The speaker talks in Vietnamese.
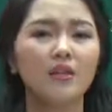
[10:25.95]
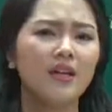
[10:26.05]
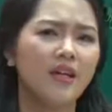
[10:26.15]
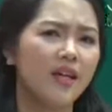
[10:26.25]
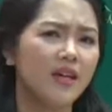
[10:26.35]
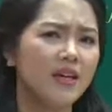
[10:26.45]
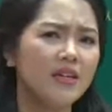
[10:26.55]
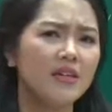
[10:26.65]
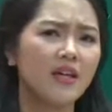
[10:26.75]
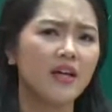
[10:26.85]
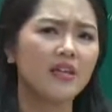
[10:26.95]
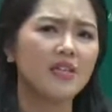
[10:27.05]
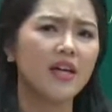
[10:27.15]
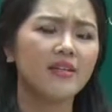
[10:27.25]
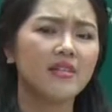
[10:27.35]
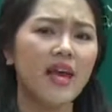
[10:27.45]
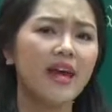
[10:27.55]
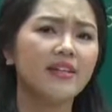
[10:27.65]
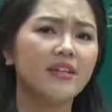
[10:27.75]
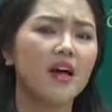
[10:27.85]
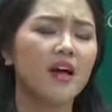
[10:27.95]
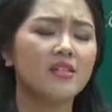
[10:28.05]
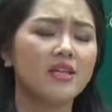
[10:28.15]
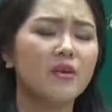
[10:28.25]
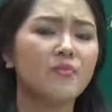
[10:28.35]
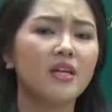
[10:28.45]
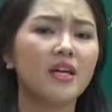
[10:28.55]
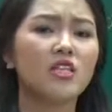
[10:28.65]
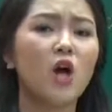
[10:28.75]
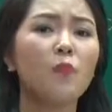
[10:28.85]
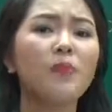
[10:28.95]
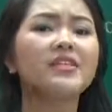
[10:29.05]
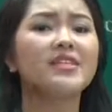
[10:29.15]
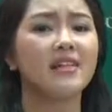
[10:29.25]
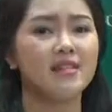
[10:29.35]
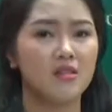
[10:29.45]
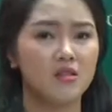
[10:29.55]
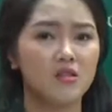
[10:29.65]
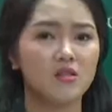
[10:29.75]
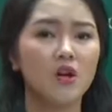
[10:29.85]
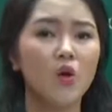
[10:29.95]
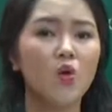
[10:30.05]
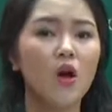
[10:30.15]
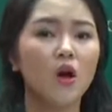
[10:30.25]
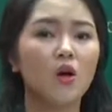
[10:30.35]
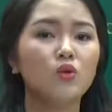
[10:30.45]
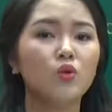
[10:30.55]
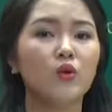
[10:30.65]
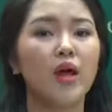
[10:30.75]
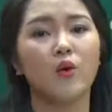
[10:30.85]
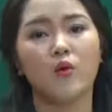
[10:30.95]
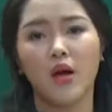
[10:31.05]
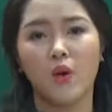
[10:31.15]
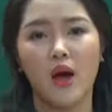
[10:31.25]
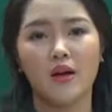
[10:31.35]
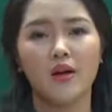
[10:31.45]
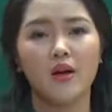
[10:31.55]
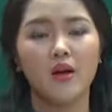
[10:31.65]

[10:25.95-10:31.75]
tức là để lấy những cái sen, scan uh, skim những cái topic sentence, những câu câu chủ đề của cả đoạn.